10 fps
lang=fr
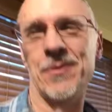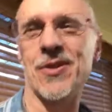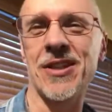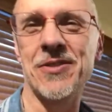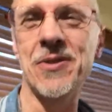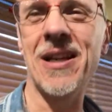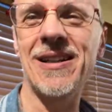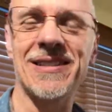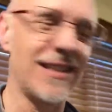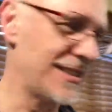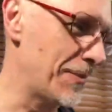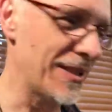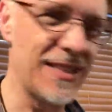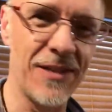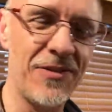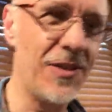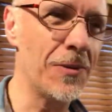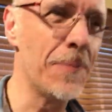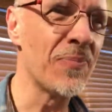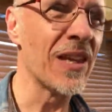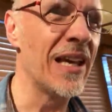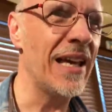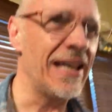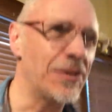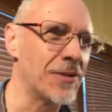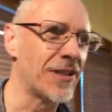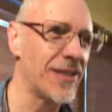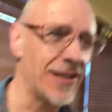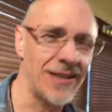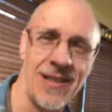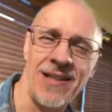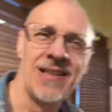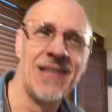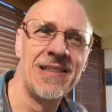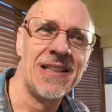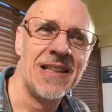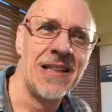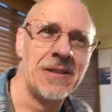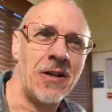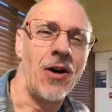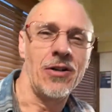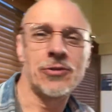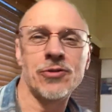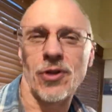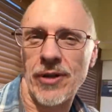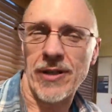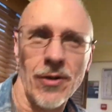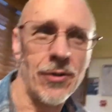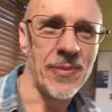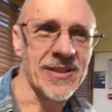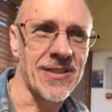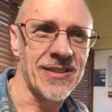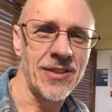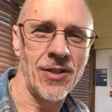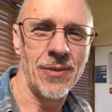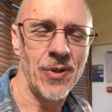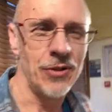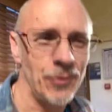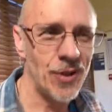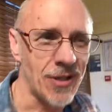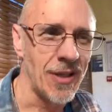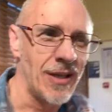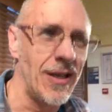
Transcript: montré tout à l'heure, c'est pas si évident. Et donc, tout en rigolant, parce que c'est dans la bonne humeur,